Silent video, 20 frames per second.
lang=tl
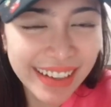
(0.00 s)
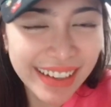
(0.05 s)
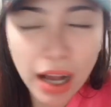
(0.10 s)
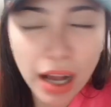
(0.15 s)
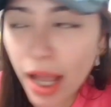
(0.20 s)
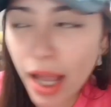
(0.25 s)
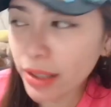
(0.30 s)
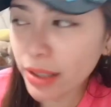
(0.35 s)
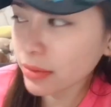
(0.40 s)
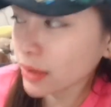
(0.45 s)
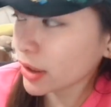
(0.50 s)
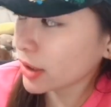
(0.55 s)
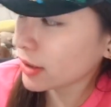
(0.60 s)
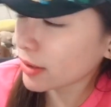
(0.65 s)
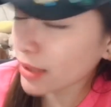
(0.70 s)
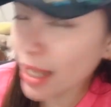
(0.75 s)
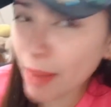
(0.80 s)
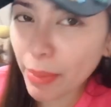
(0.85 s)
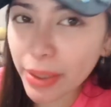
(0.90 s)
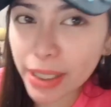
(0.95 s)
Ay,
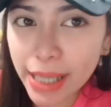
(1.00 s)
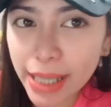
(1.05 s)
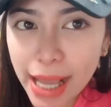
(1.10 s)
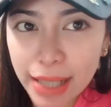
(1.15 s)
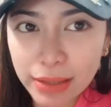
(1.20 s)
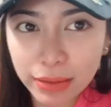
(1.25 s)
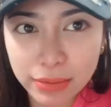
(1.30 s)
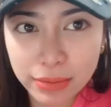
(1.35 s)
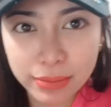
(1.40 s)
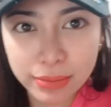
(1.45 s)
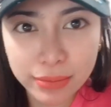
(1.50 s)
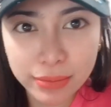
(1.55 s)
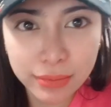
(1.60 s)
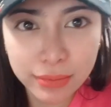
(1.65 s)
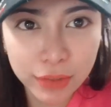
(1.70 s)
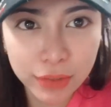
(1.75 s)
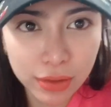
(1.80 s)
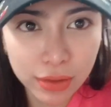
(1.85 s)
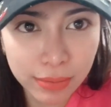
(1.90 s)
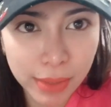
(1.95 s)
tss, tama na yan.
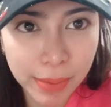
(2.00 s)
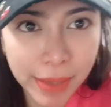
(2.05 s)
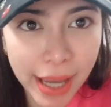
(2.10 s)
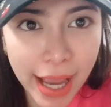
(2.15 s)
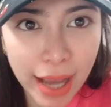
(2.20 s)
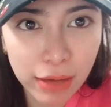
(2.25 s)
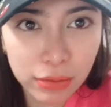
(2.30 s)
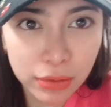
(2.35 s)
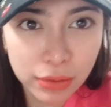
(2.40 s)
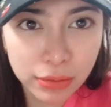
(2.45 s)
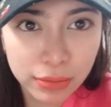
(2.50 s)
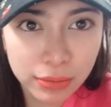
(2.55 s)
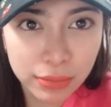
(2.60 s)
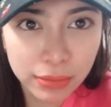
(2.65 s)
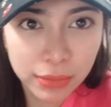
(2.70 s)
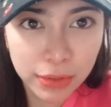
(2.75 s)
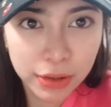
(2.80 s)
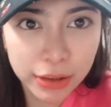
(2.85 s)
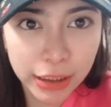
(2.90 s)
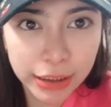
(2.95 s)
Mimiaw,
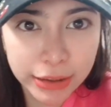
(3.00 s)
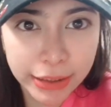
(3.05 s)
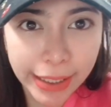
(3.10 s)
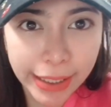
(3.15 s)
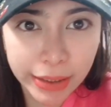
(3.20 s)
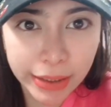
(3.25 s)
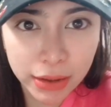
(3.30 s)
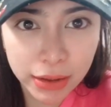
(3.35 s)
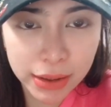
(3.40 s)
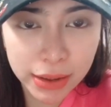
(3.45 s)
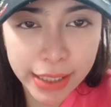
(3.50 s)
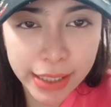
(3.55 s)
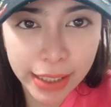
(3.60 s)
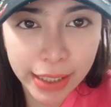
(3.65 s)
JJ, CJ.